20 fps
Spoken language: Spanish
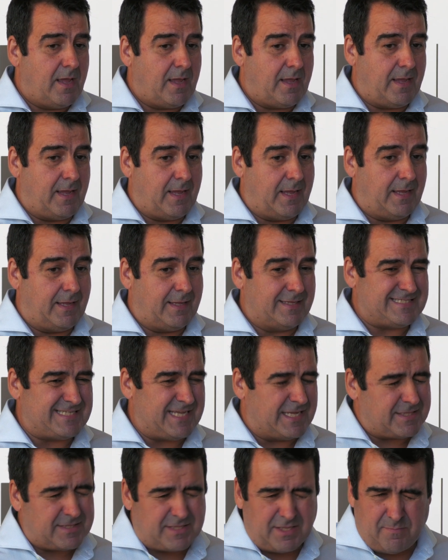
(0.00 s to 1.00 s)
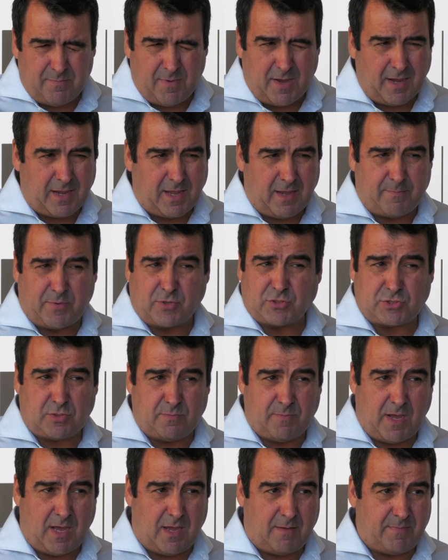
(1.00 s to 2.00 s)
se estima que
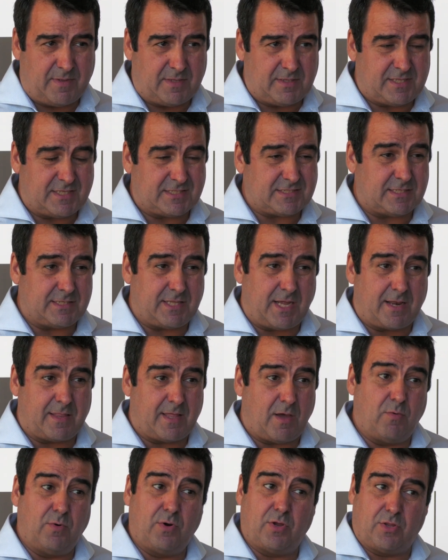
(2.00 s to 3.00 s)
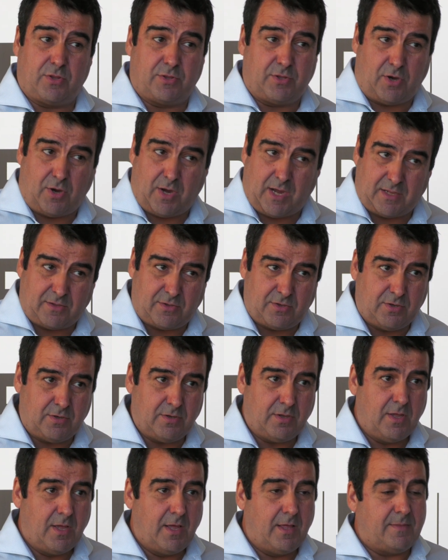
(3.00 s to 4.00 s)
aproximadamente se tarda unos dos años
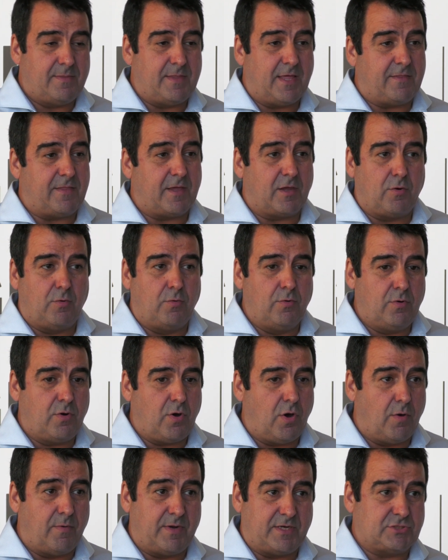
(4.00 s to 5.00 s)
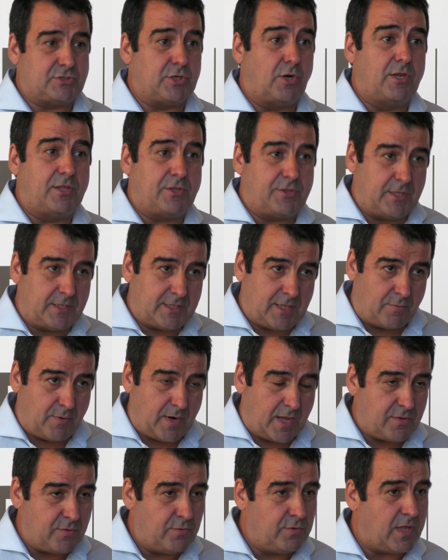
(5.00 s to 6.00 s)
desde que un joven solicita
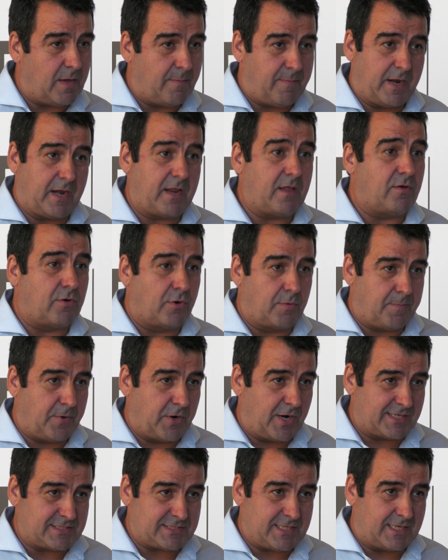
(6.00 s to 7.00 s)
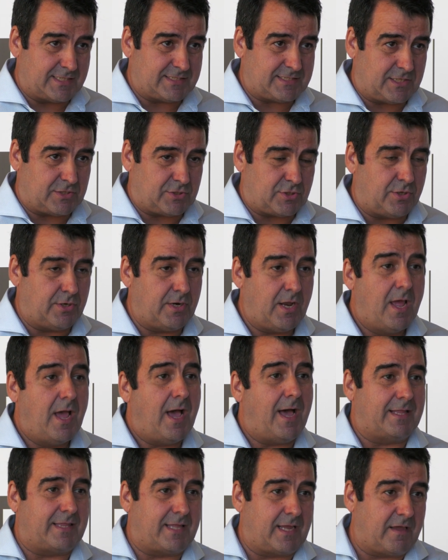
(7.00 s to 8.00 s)
una ayuda para incorporarse al sector
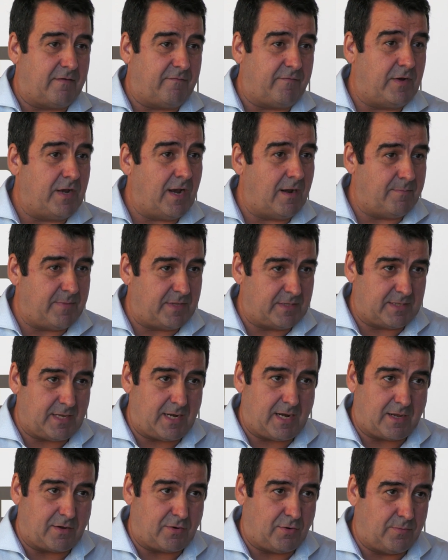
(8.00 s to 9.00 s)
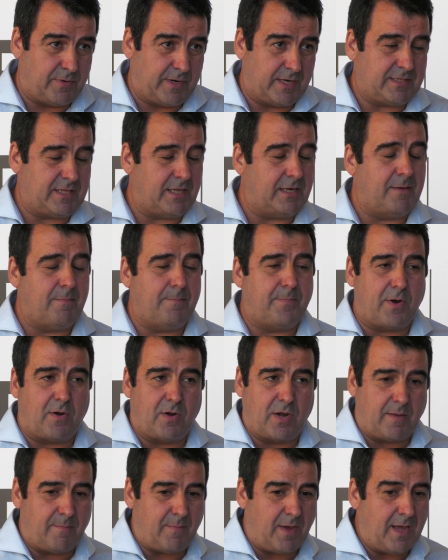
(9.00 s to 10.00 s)
hasta que finalmente la cobra. Tienen
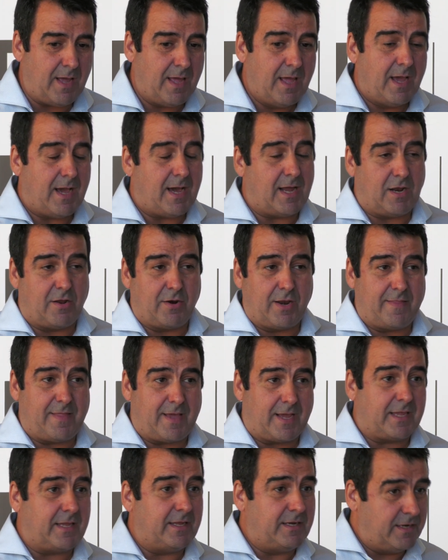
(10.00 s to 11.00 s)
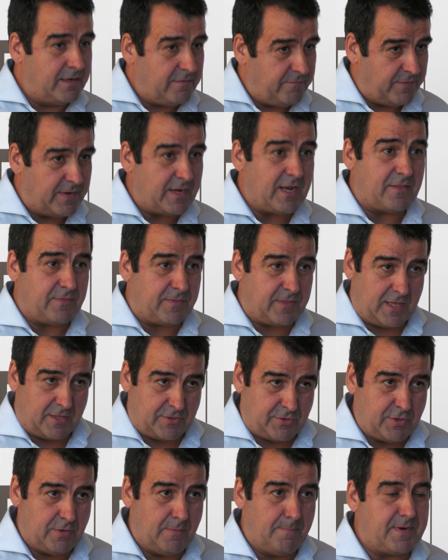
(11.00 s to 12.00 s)
problemas a la hora de adquirir
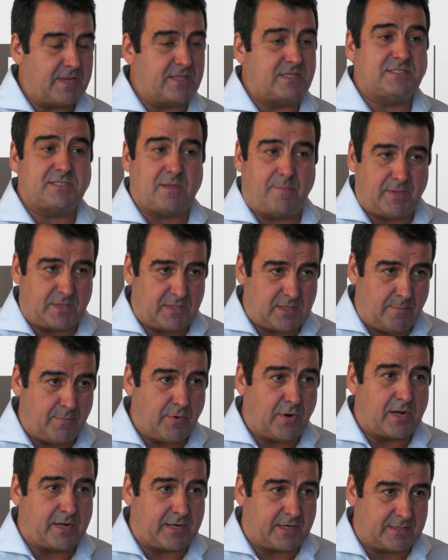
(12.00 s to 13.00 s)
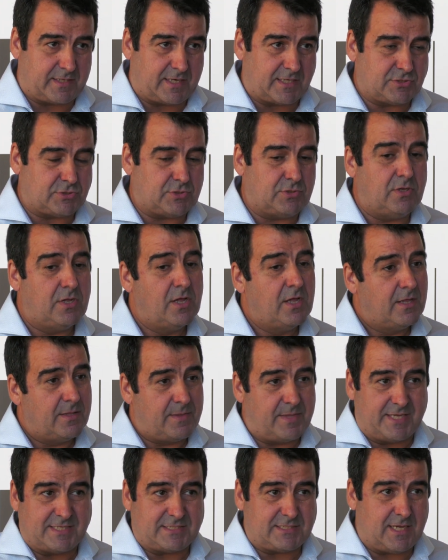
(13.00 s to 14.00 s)
financiación precisamente por el retraso
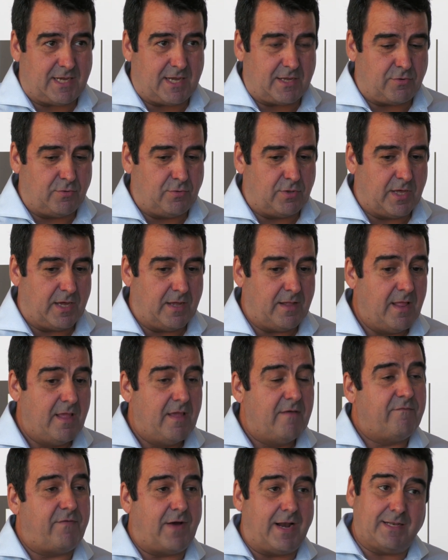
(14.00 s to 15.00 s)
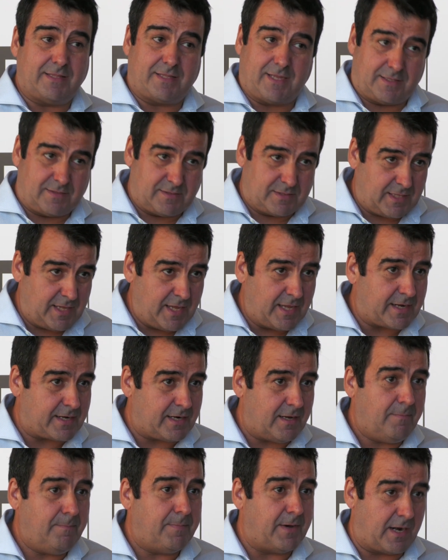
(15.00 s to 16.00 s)
de esa ayuda. Faltan
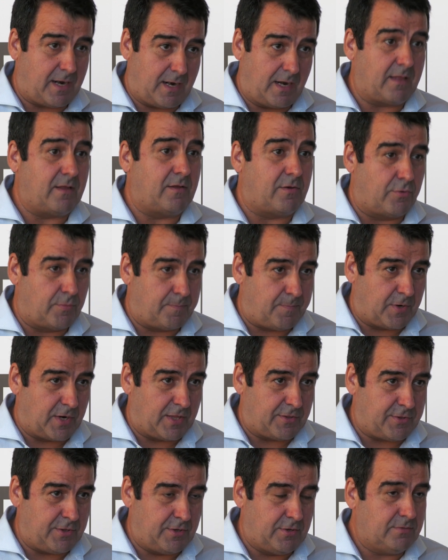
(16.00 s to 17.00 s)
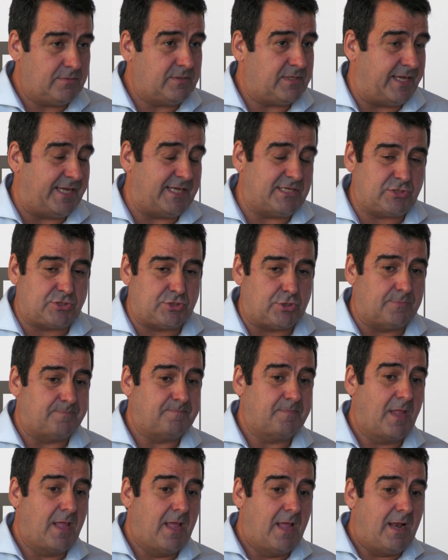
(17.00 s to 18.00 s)
tierras para la incorporación, de hecho,
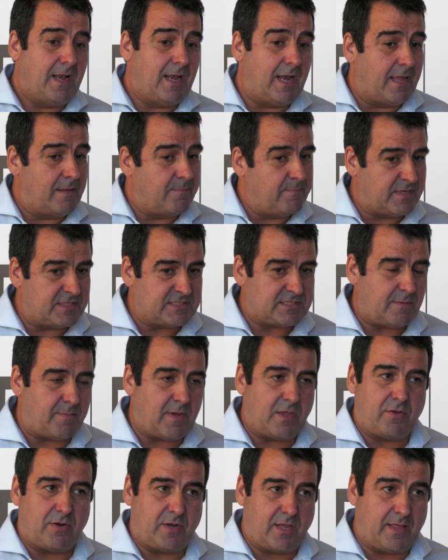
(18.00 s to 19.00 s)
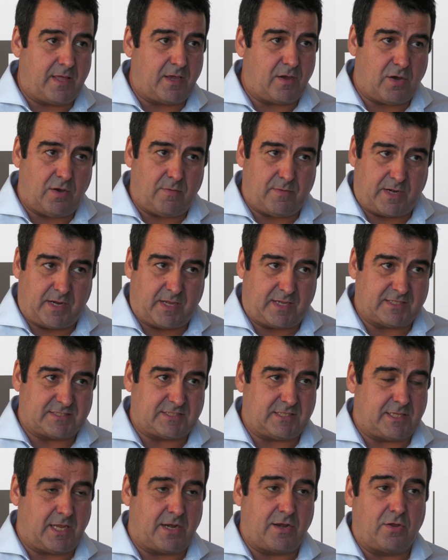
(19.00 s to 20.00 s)
la inmensa mayoría de jóvenes que
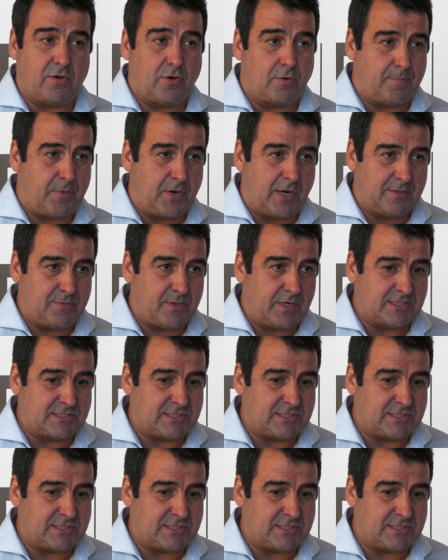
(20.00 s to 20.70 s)
se están incorporando al